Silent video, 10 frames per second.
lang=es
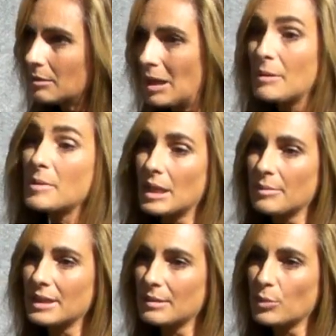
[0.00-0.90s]
A mí me da
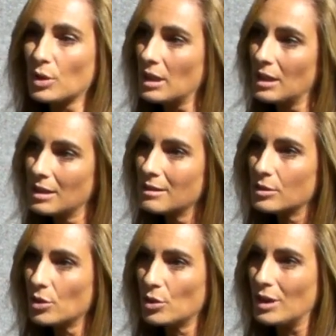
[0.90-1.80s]
pena porque
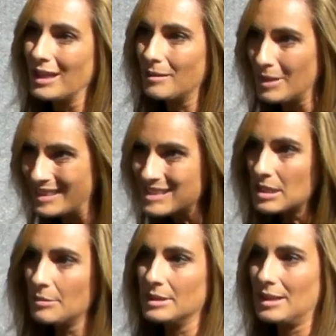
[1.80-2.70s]
yo creo que
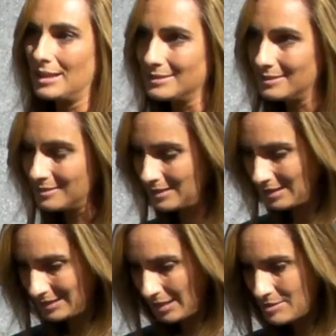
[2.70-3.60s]
precisamente la,
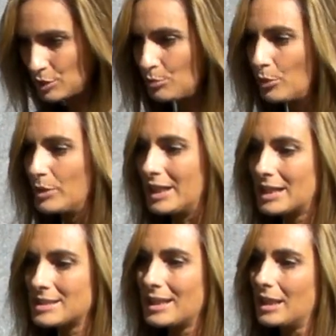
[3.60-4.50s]
la televisión
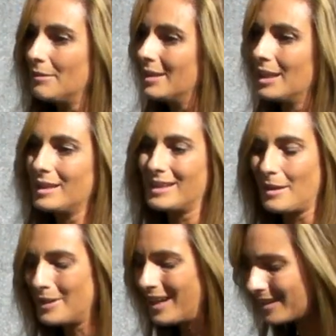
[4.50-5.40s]
pública es la que debería de
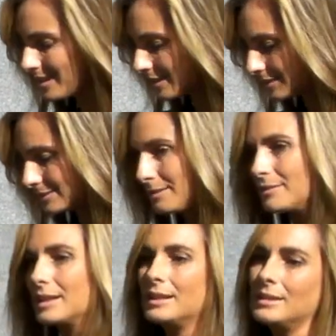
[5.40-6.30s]
llevar a
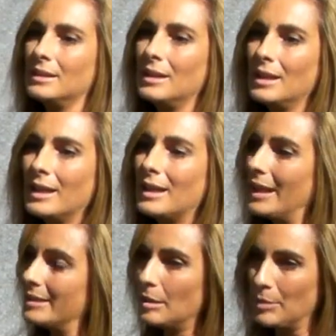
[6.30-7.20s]
rajatabla
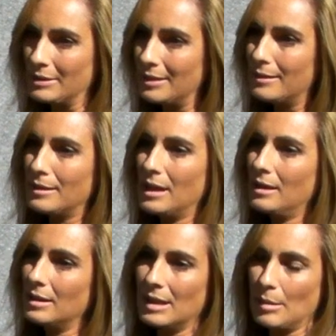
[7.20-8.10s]
la independencia
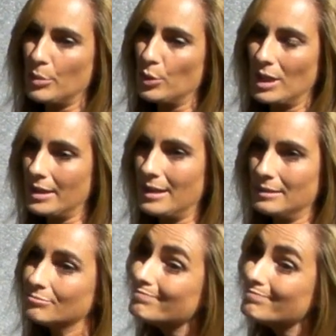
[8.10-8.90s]
y la pluralidad.